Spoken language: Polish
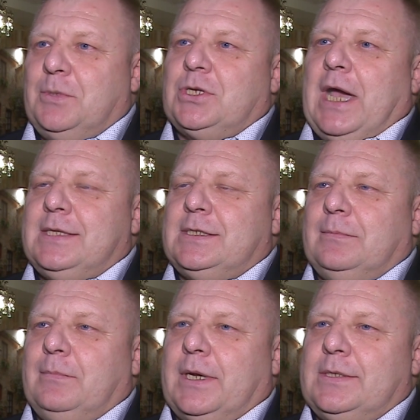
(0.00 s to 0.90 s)

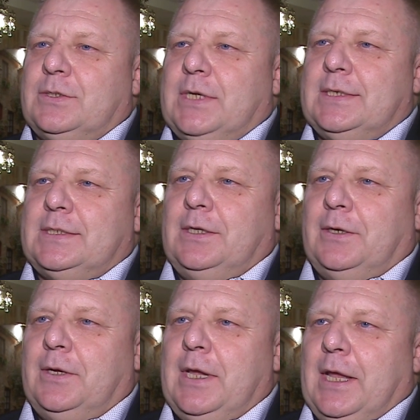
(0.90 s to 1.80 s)
mieszkańcom, bardzo
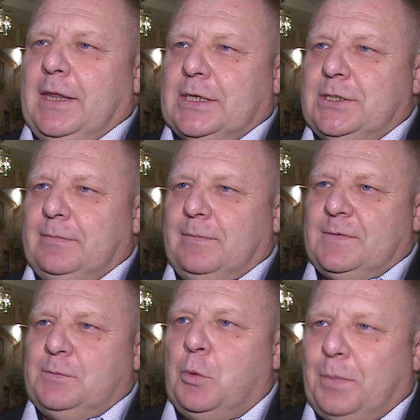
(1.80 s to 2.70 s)
często naszym
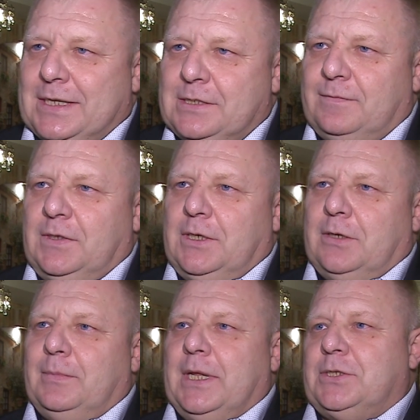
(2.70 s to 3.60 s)

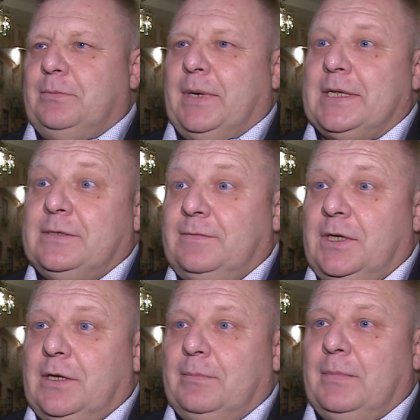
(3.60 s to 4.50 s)
współpracownikom, naszym
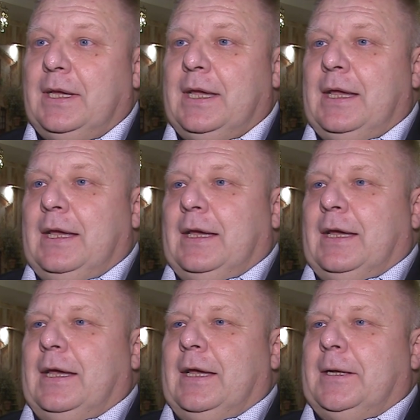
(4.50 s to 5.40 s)
pracownikom,
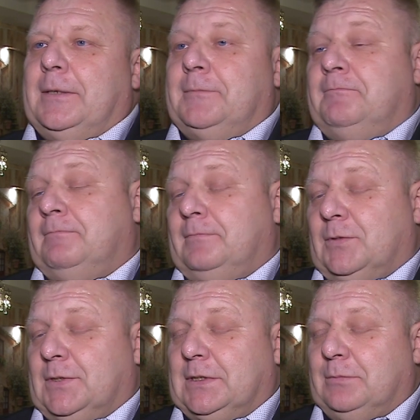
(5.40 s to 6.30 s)
e,
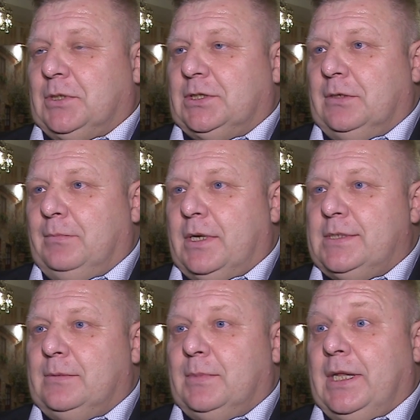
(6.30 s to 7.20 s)
wszystkim
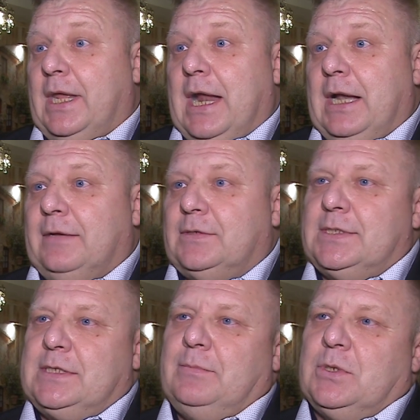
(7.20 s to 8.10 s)
przedsiębiorcom, generalnie
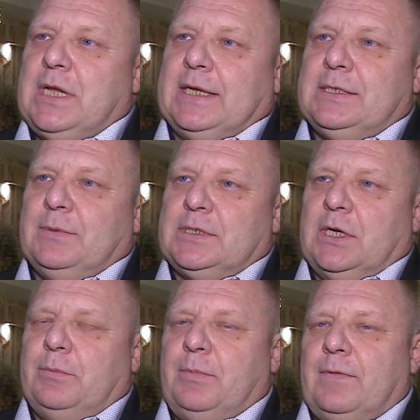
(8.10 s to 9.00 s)
wszystkim mieszkańcom
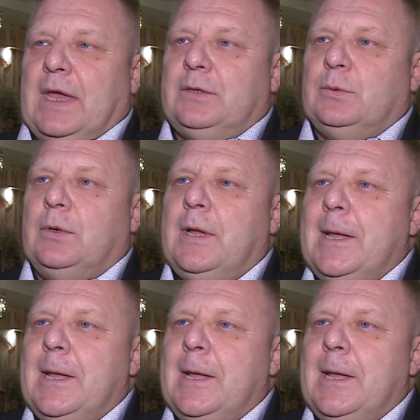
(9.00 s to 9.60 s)
naszego powiatu